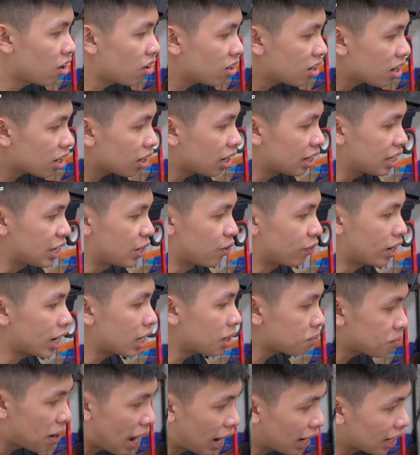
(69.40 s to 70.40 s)
có rất là nhiều
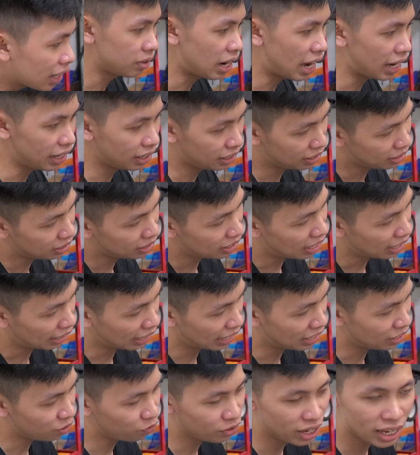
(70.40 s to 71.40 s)
cách lắp đặt. Đây là
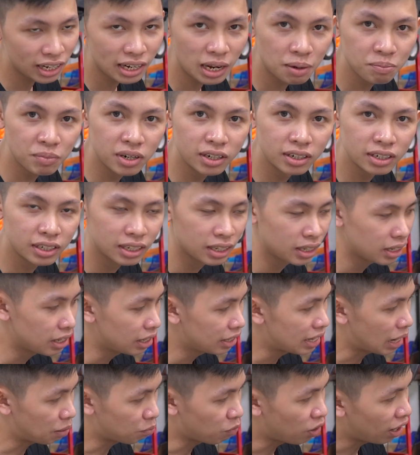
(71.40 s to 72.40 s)
Kenzo Z hai mươi,
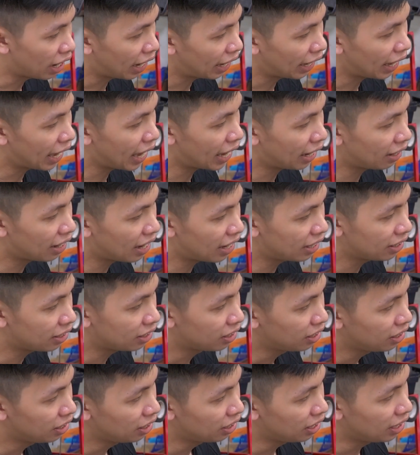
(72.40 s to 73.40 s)
đặt một hàng ngang đây.
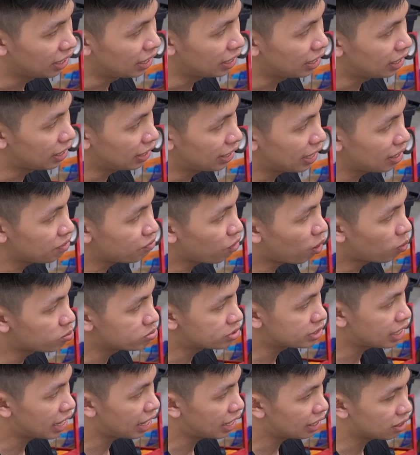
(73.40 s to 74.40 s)
Thì cái
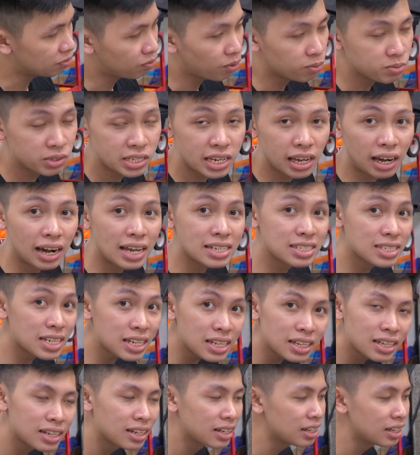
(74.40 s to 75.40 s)
form xe là form xe classic,